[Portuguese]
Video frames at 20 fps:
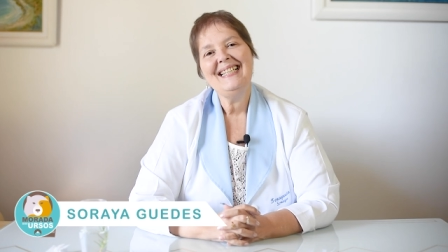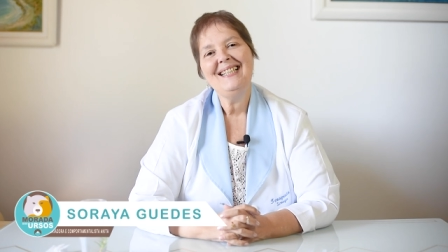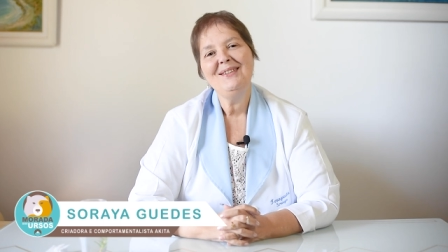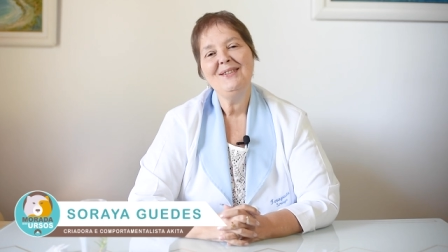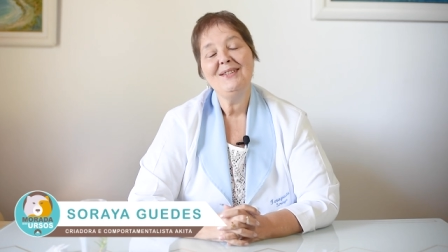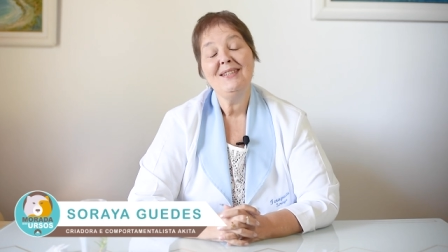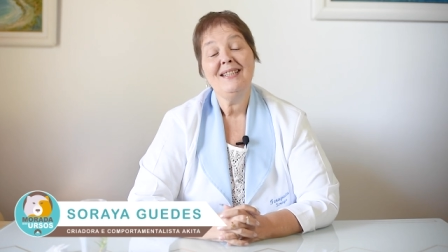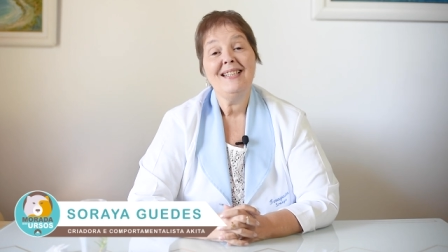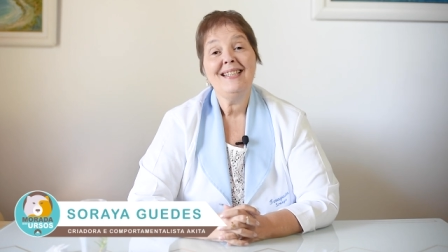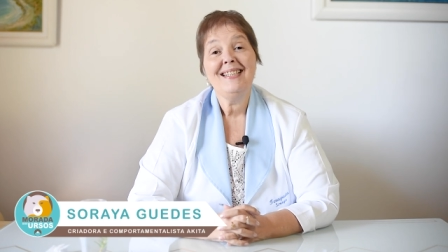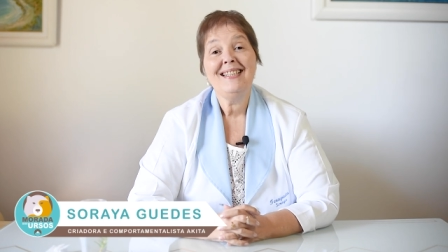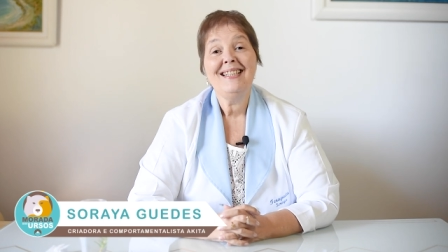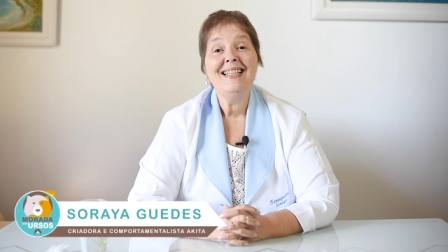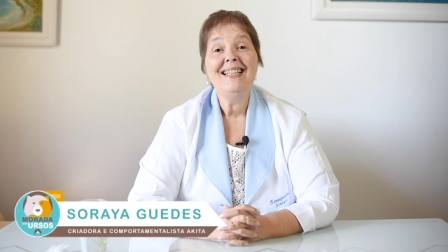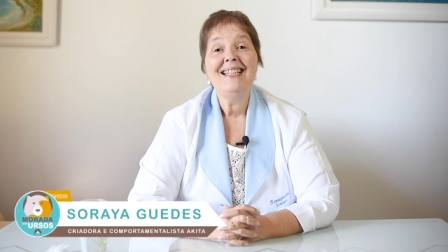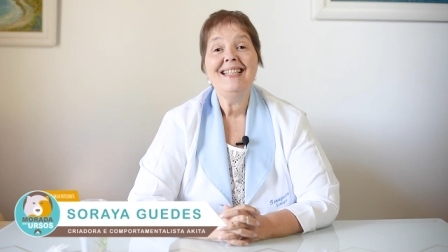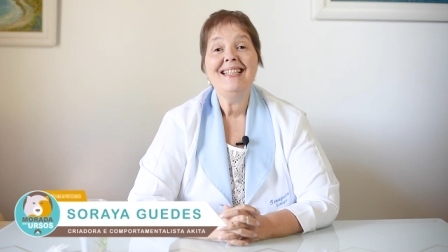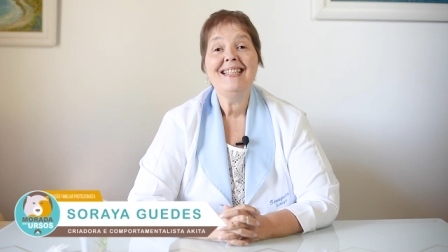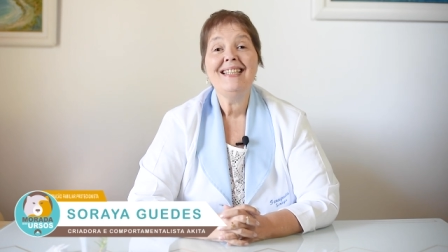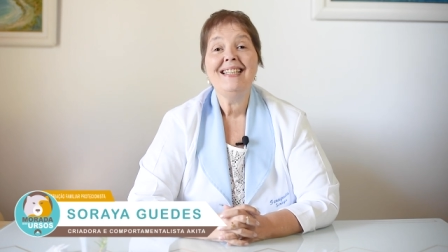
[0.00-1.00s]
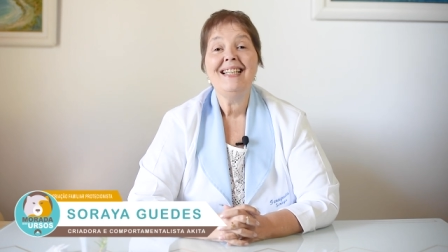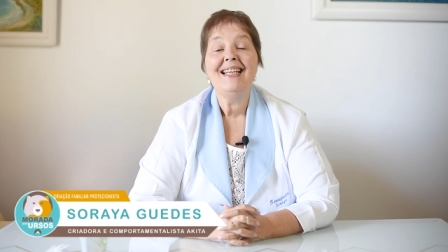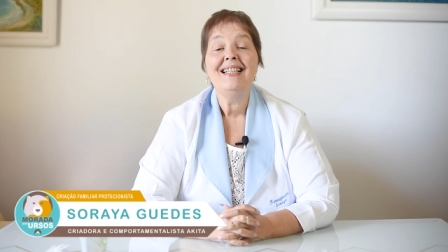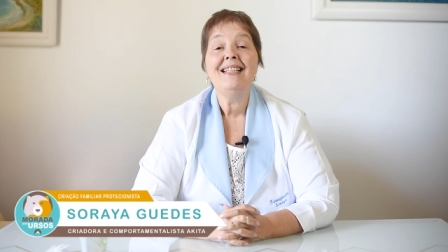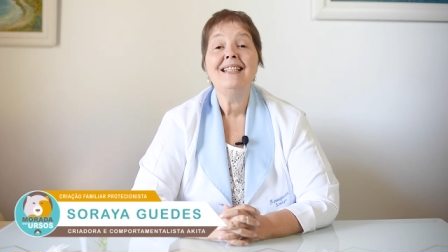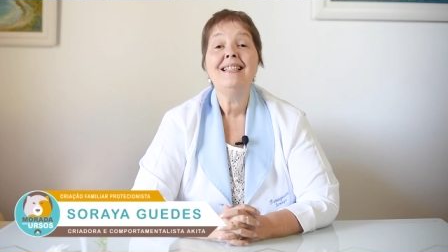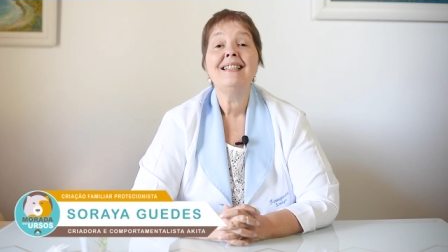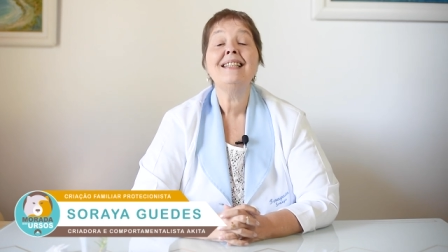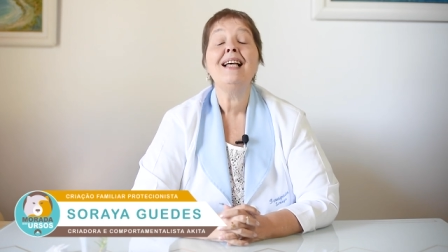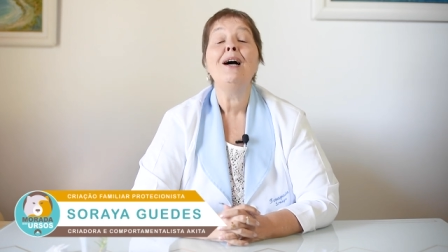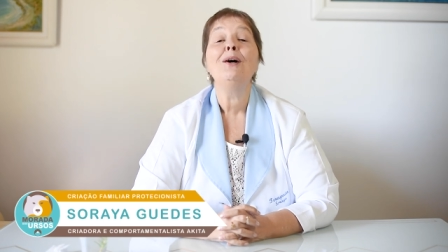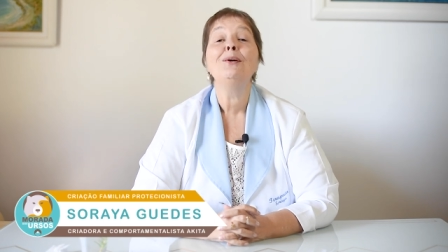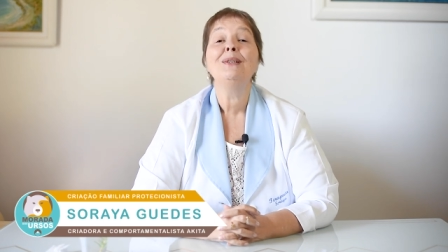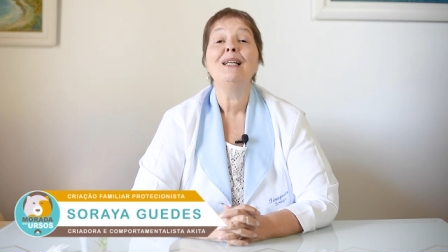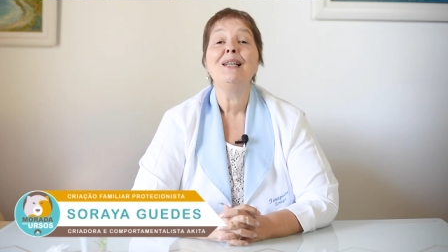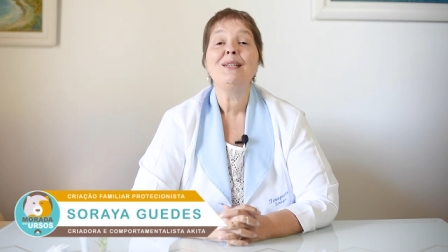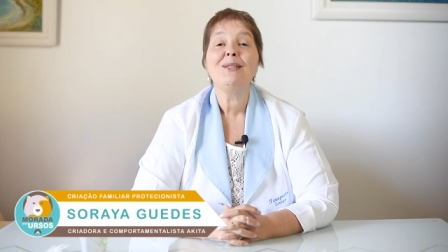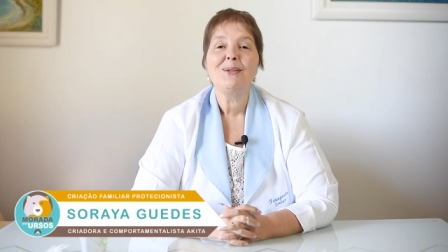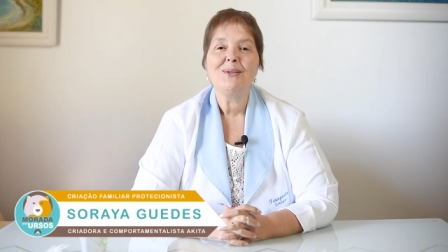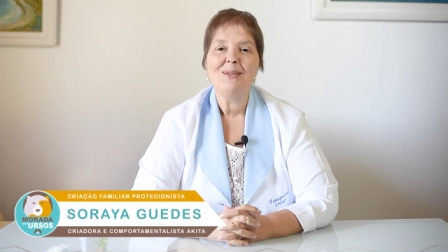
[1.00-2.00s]
que nos assistem.
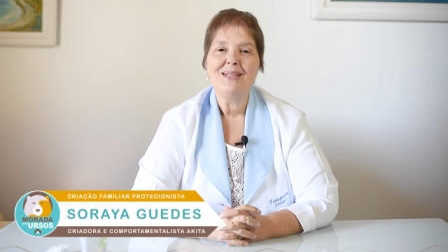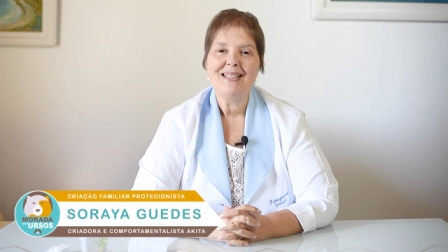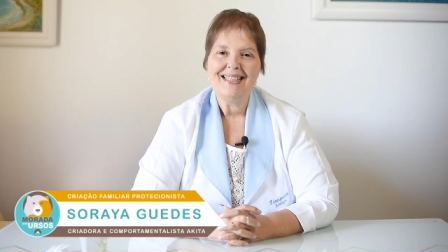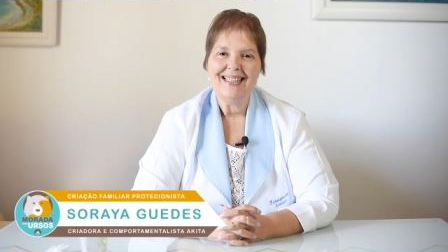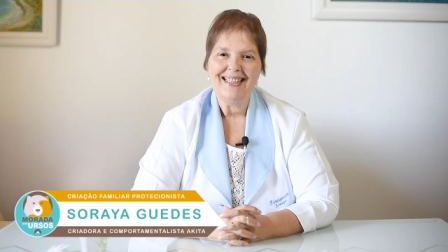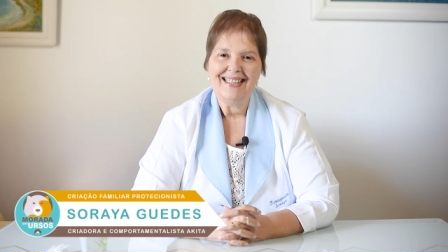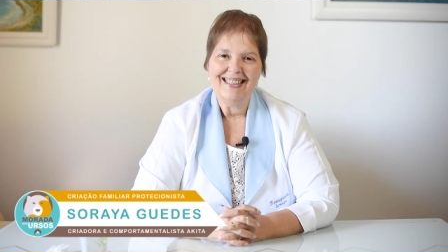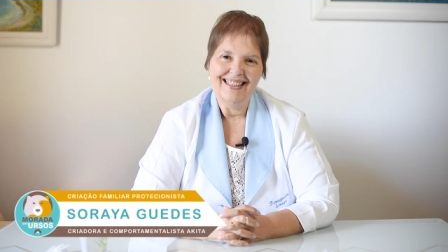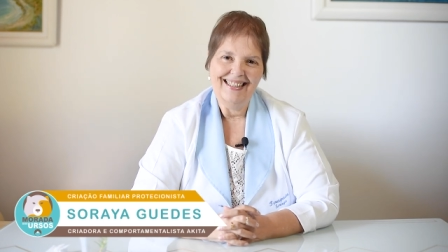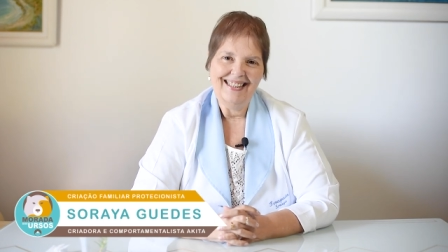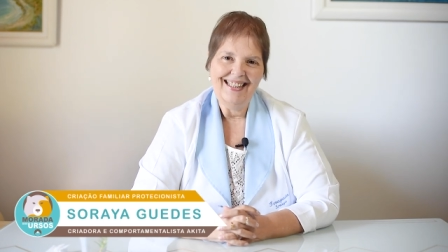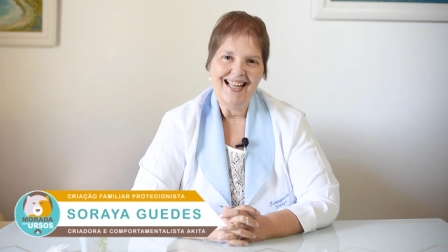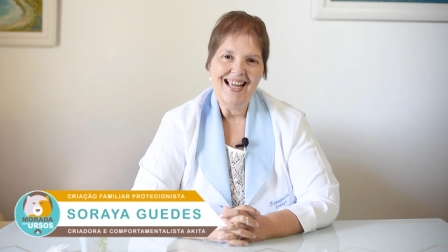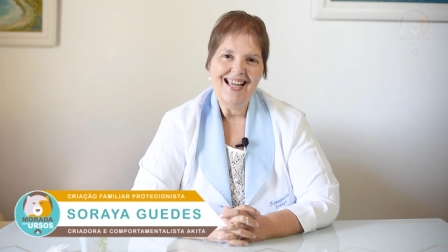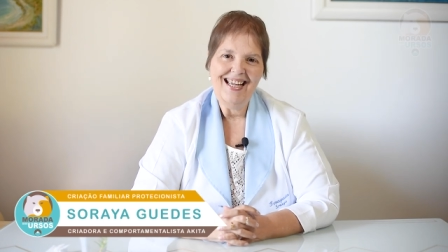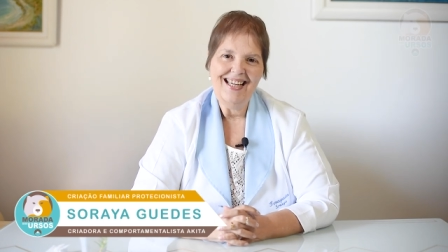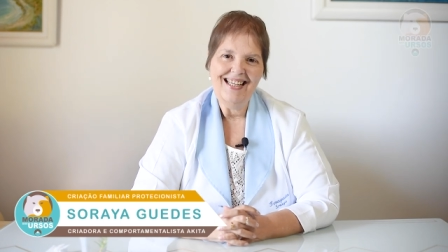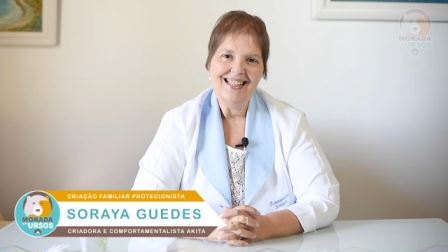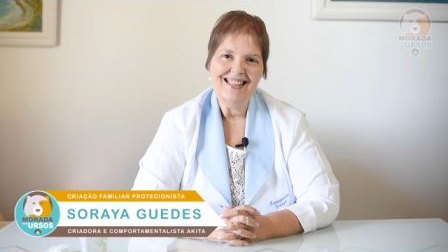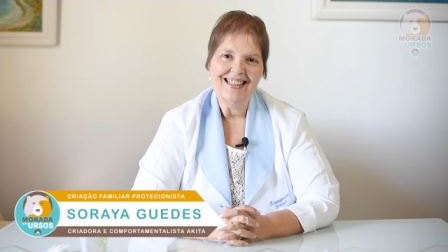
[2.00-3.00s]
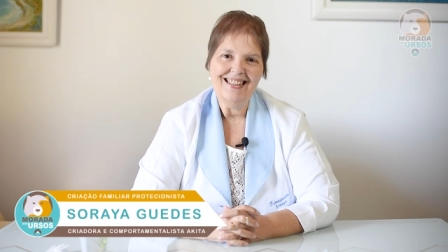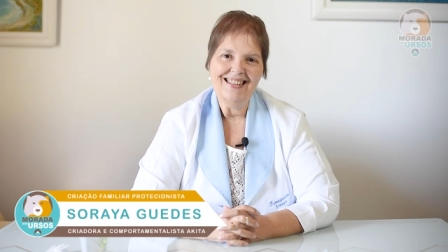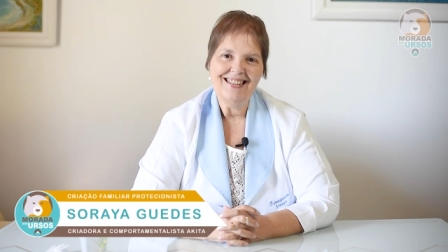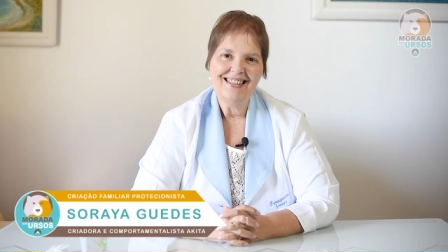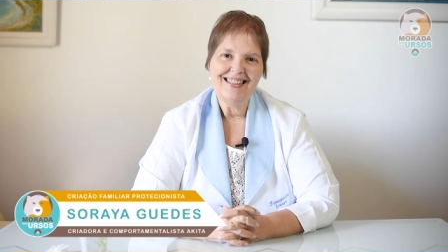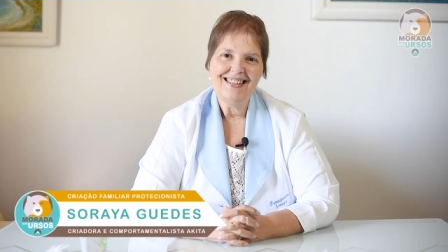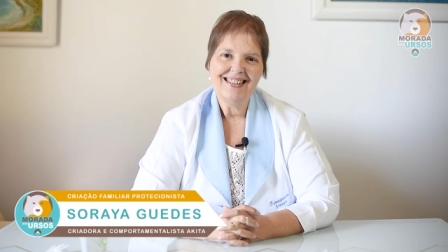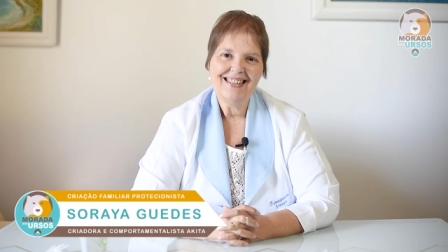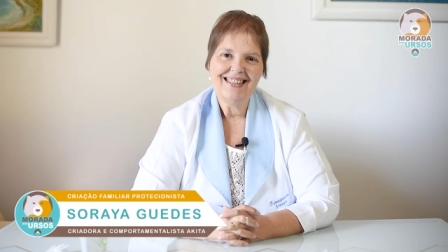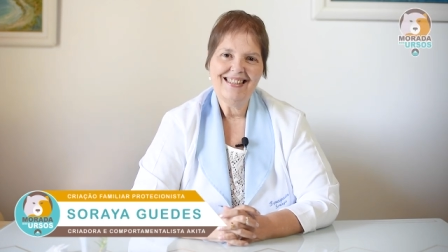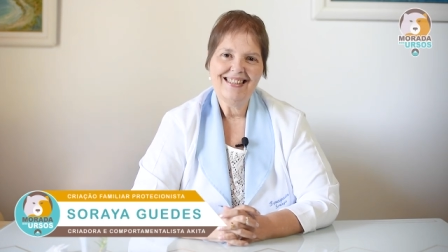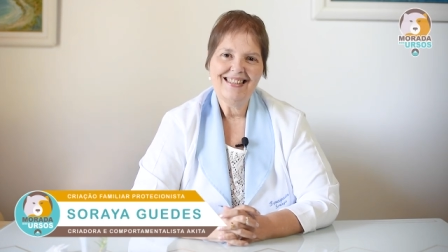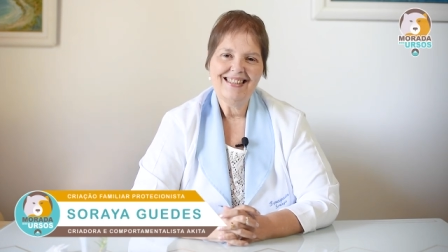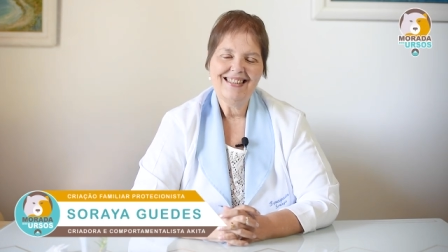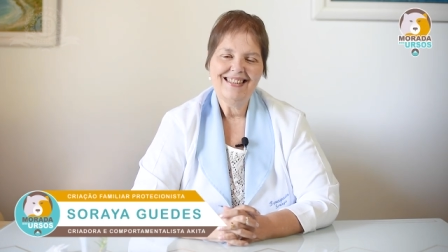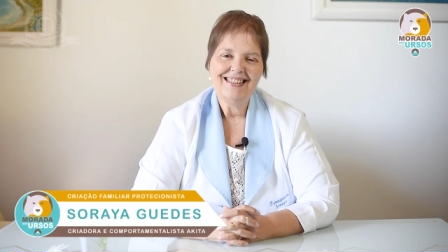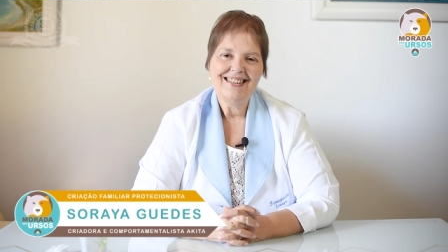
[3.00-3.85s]
Saudações aquiteiras.